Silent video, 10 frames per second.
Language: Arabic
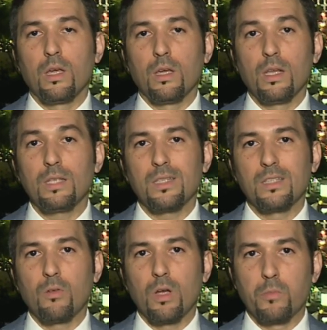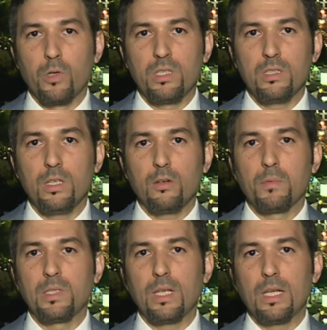وليست دولة بوليسية
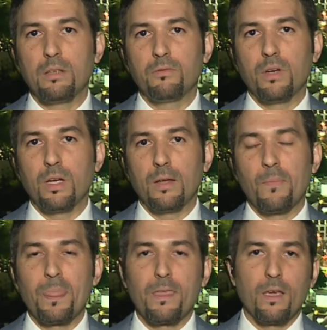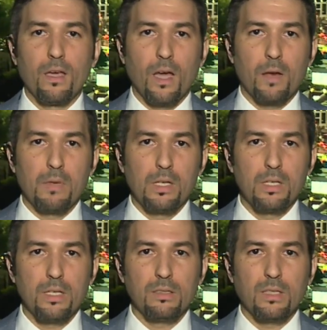وبالتالي
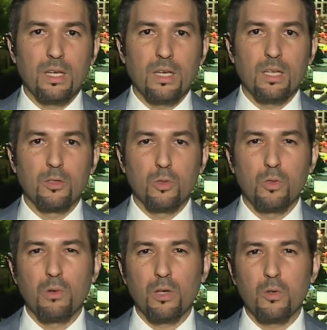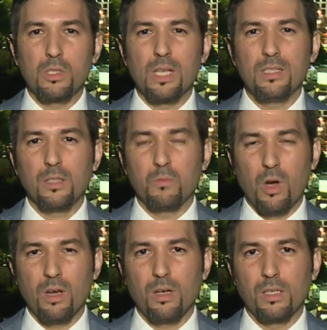فعملية الدخول والخروج ليست
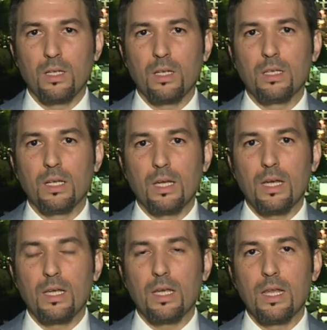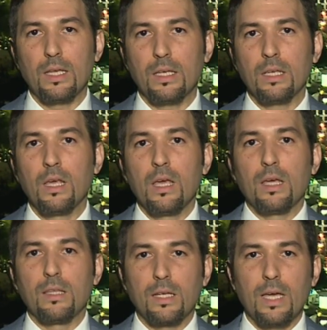معقدة للغاية لكن
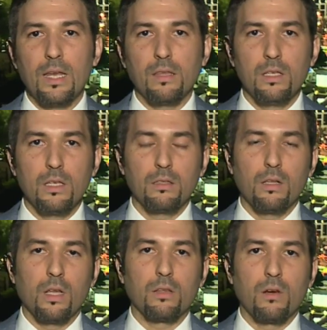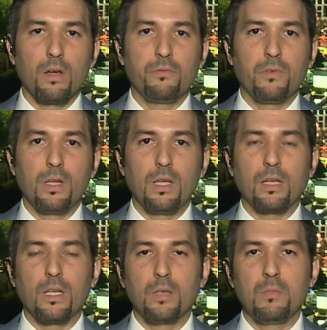إذا كانت نية الأطراف
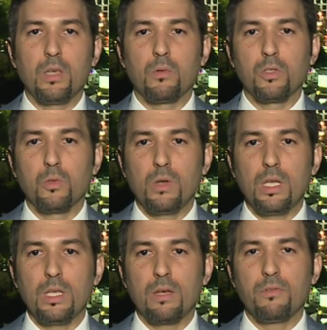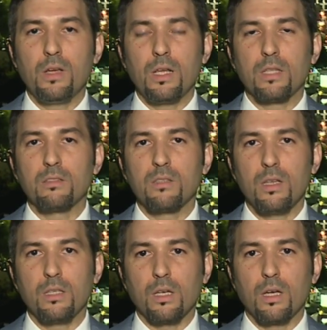الإقليمية والدولية فعلا
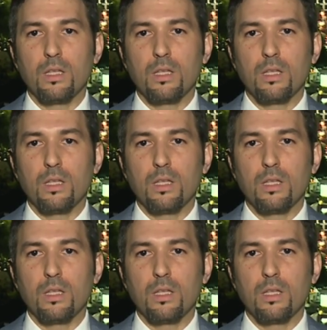صادقة